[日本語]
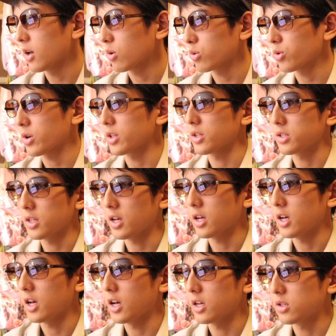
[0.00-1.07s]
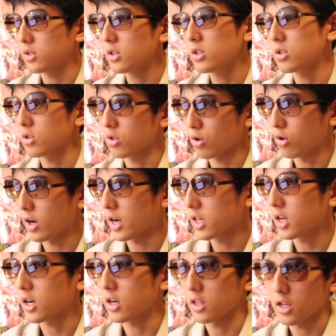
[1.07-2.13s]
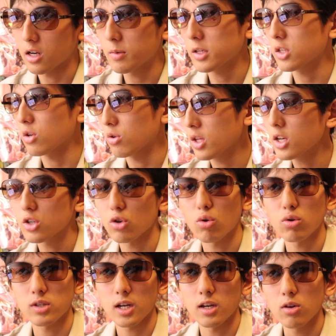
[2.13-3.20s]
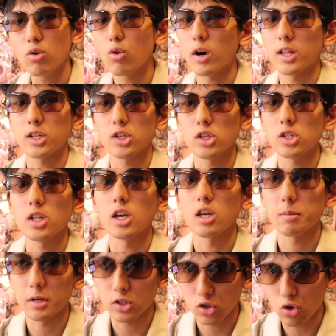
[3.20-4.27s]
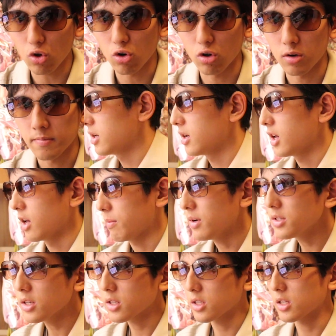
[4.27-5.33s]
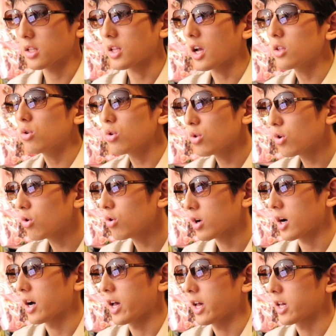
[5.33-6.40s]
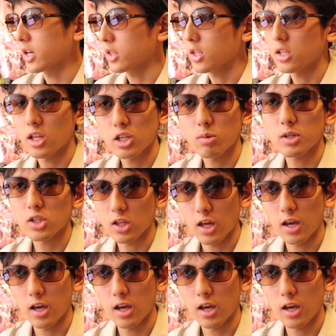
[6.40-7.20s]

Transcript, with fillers: ことがですね、次々と明らかになりましたので、詳細をお話ししていきましょう。まずはですね、タイトルの方が、決定いたしました